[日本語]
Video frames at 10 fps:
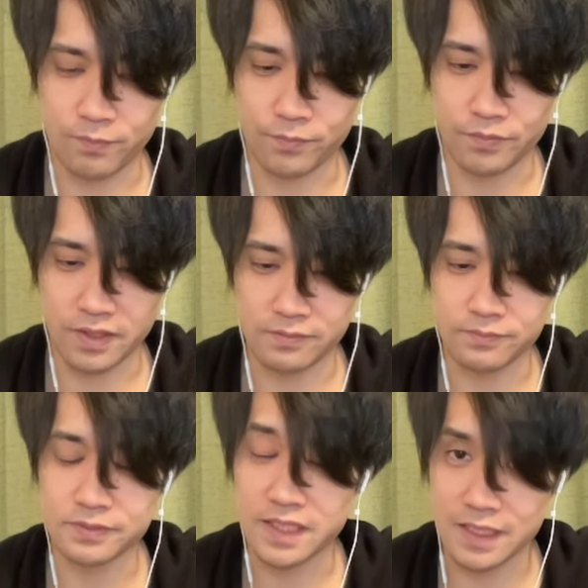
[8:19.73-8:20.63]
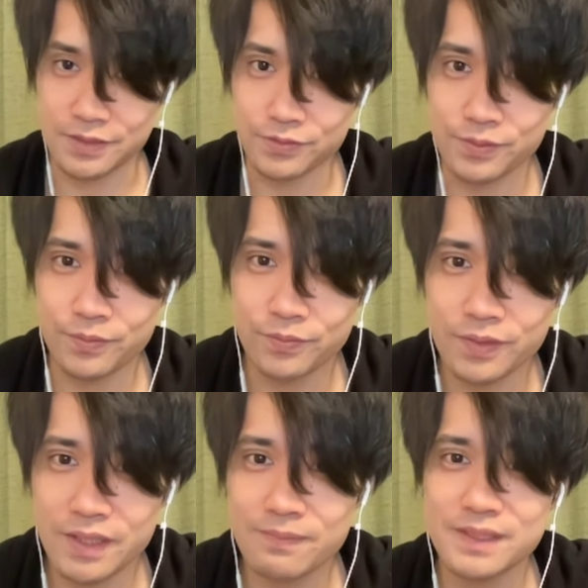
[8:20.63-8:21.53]
無料配分31個と
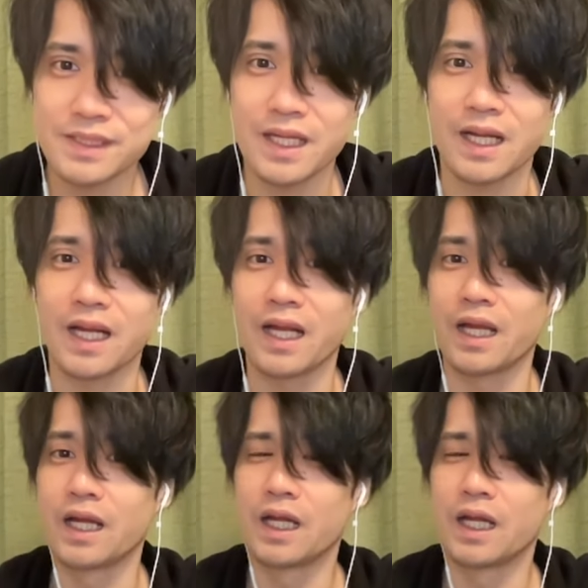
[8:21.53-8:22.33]
なりました。はい。